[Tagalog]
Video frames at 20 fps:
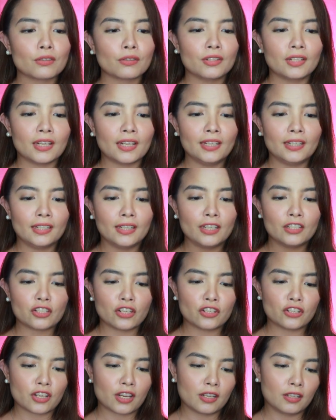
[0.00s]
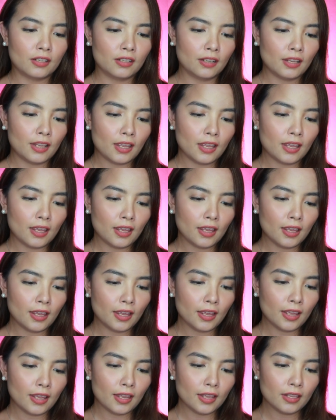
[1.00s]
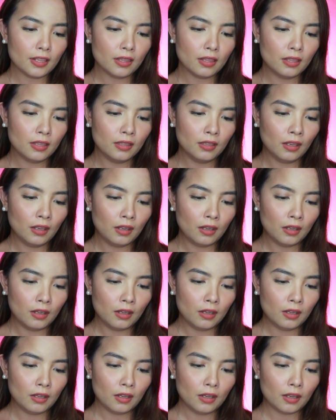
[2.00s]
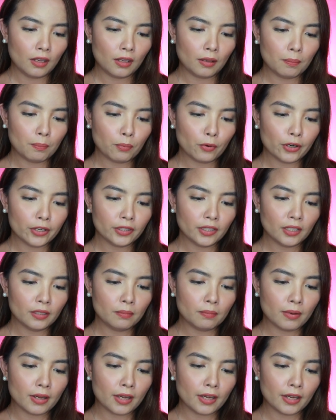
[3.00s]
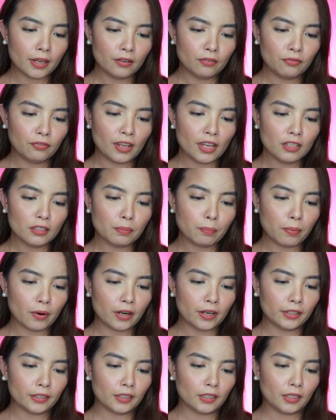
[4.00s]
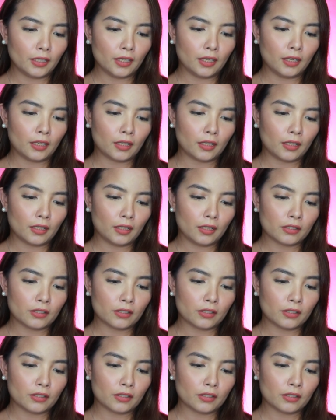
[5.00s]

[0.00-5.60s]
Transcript: So, nakalagay siya dyan. And, imported by Face Party Inc.